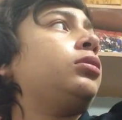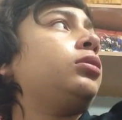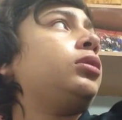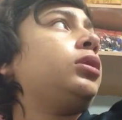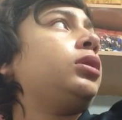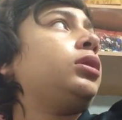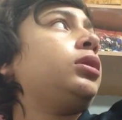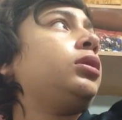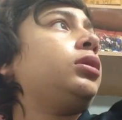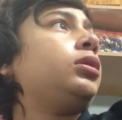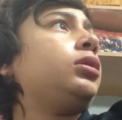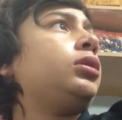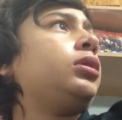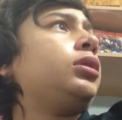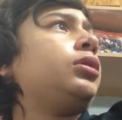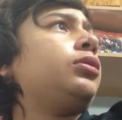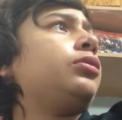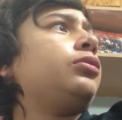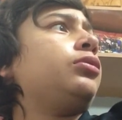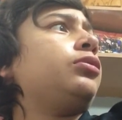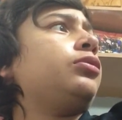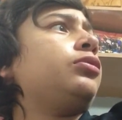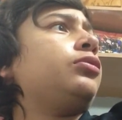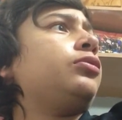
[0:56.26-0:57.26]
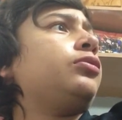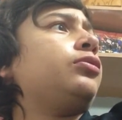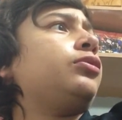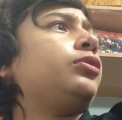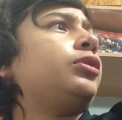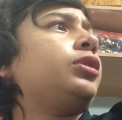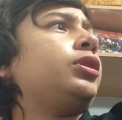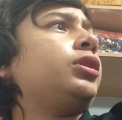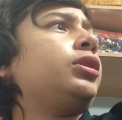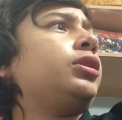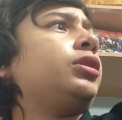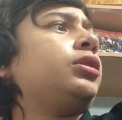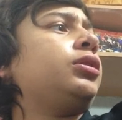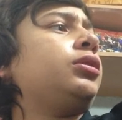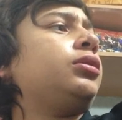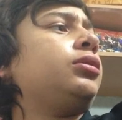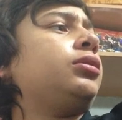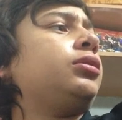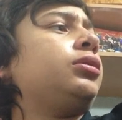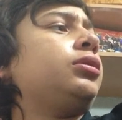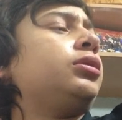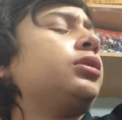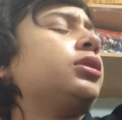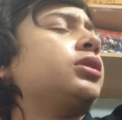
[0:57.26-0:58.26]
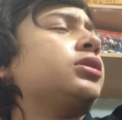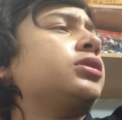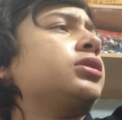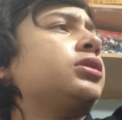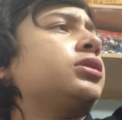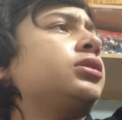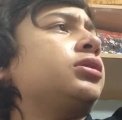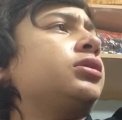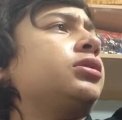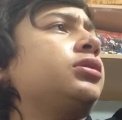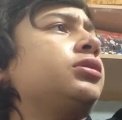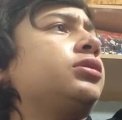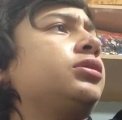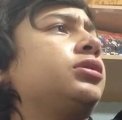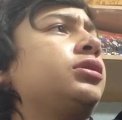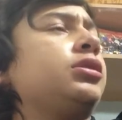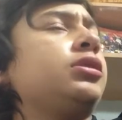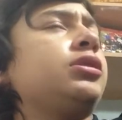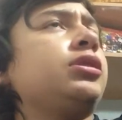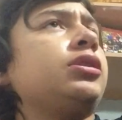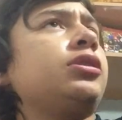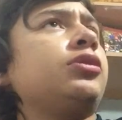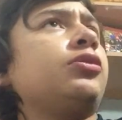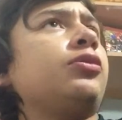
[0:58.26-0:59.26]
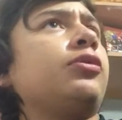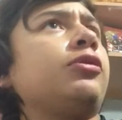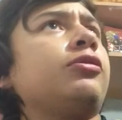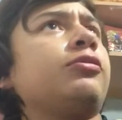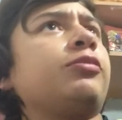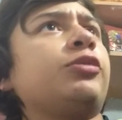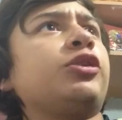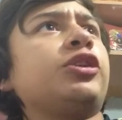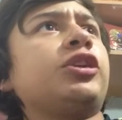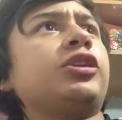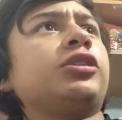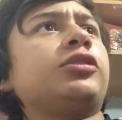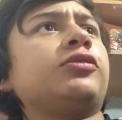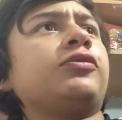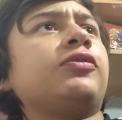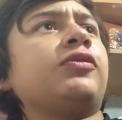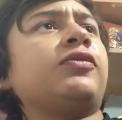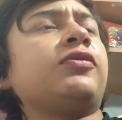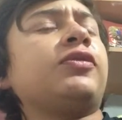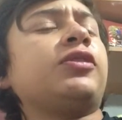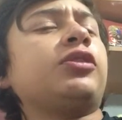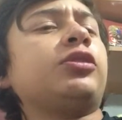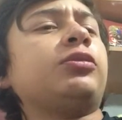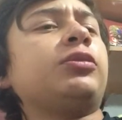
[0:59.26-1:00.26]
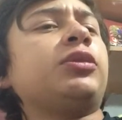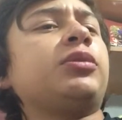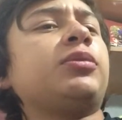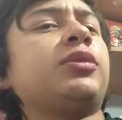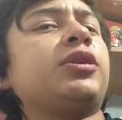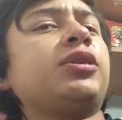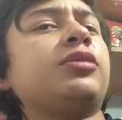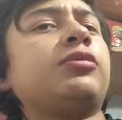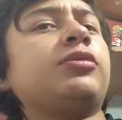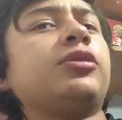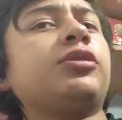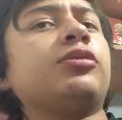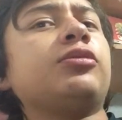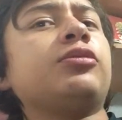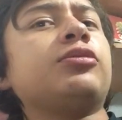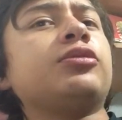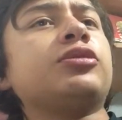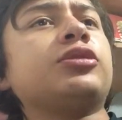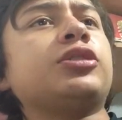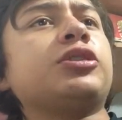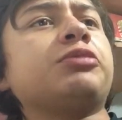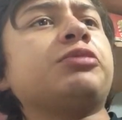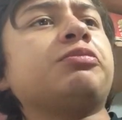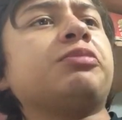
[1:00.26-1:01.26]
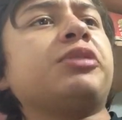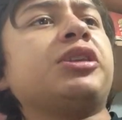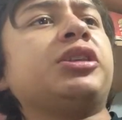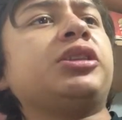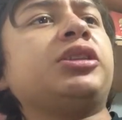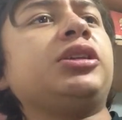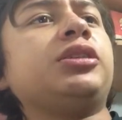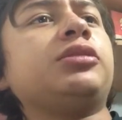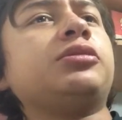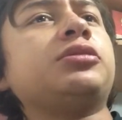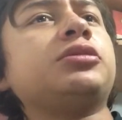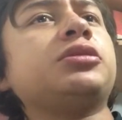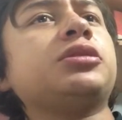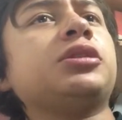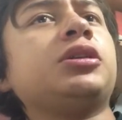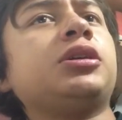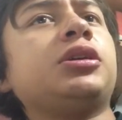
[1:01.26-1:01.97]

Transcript: eh, de hoy no hubo en sí. Eh, jugué un buen rato FIFA con mi hermano, bueno, unos tres partidos.